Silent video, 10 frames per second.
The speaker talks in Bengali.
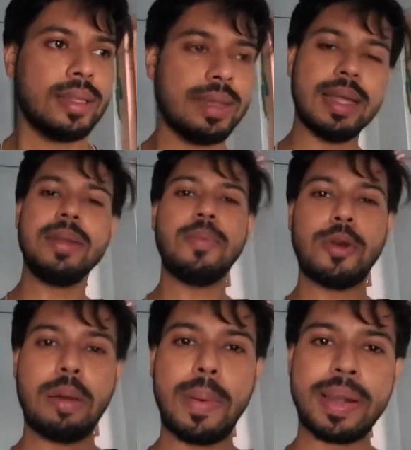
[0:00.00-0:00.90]
দেন
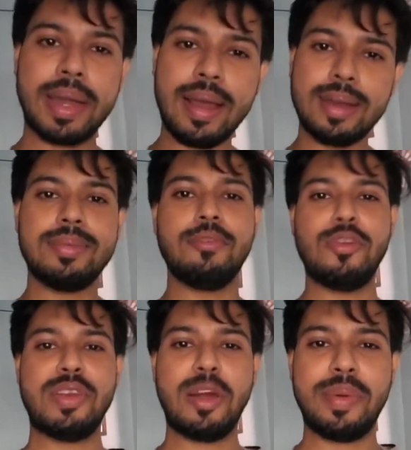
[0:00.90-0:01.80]
পুরো ব্যাপারটা
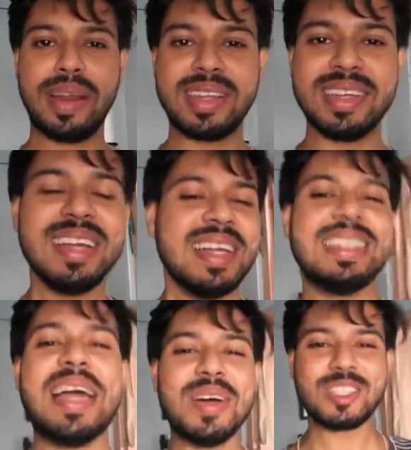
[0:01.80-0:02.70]
ফুলফিল হবে আর কি
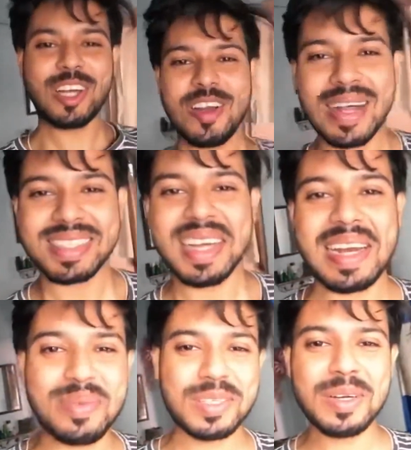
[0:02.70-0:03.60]
যাই হোক চলো আছে
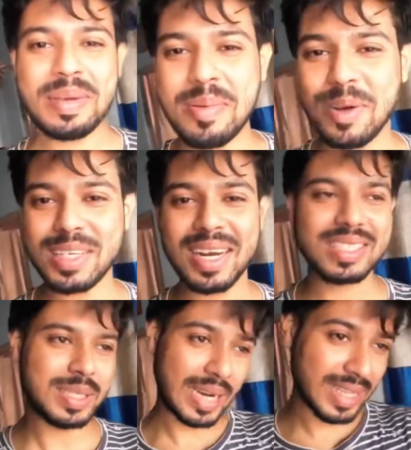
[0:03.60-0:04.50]
কালী পুজো হেভি মজা
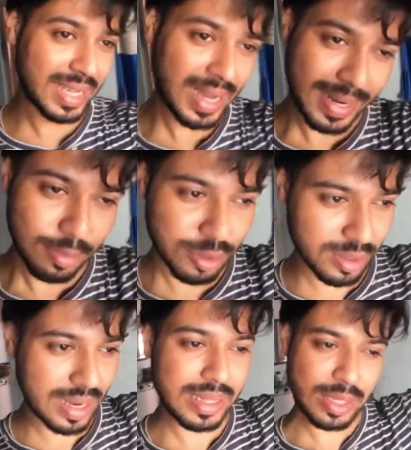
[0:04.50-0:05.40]
লাগছে চারিদিকে কালী পুজোর
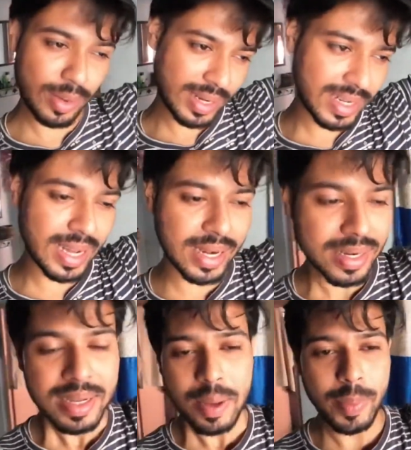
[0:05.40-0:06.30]
গান দিওয়ালির গান
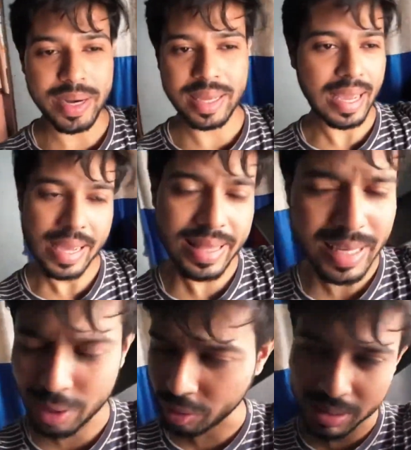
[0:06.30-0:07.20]
মানে
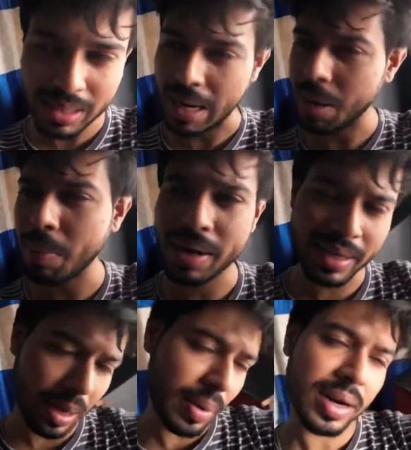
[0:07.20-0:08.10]
এদিকে চলছে তারা
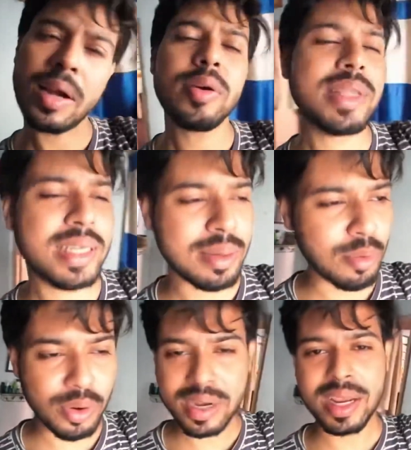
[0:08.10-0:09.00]
মাকি আমার কালো এদিকে
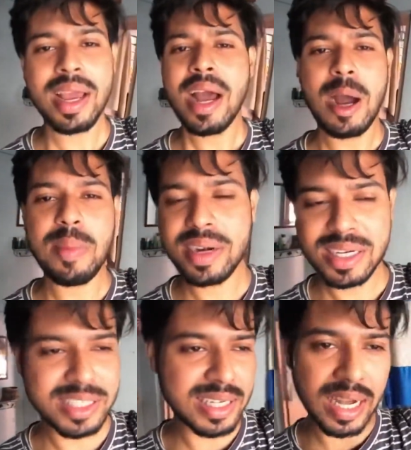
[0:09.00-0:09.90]
মন রে আমার
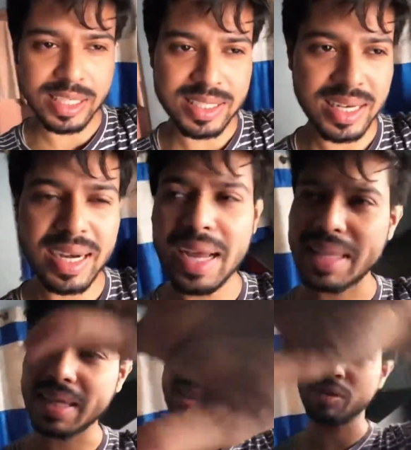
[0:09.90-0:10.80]
কৃষি কাজ জানে না
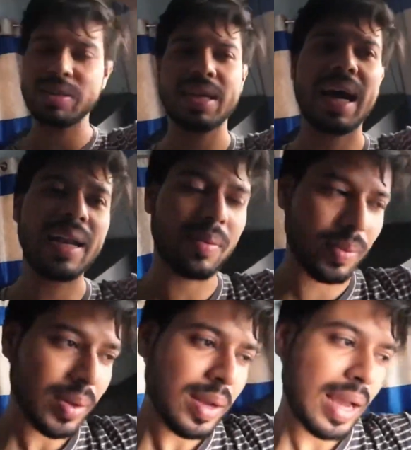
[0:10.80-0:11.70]
এদিকে চলছে কালো
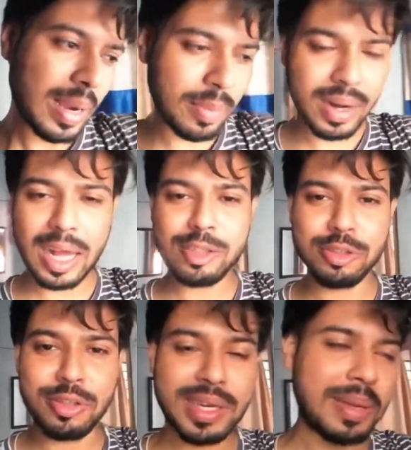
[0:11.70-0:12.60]
একবার নাচো
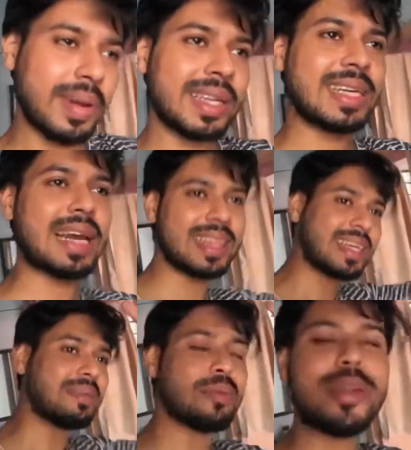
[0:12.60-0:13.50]
তো দেখি মানে
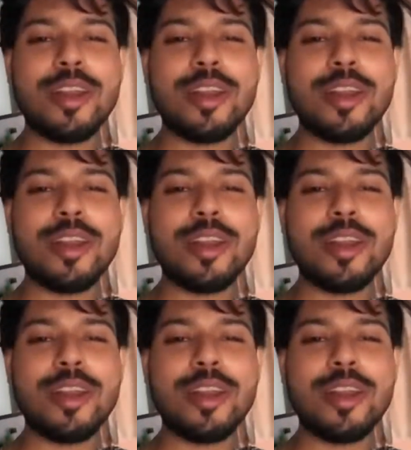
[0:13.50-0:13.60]
চারিদিকে বিভিন্ন